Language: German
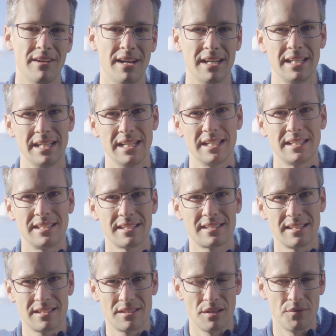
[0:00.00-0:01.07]
war,
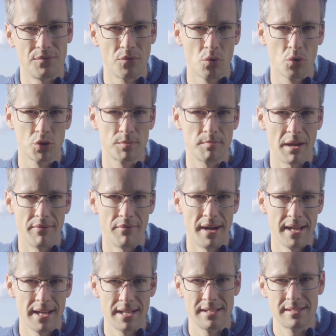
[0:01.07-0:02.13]
dass es äh, Focus by
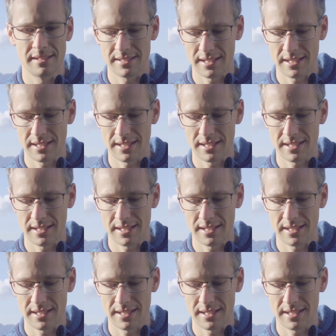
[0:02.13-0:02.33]
Wire ist.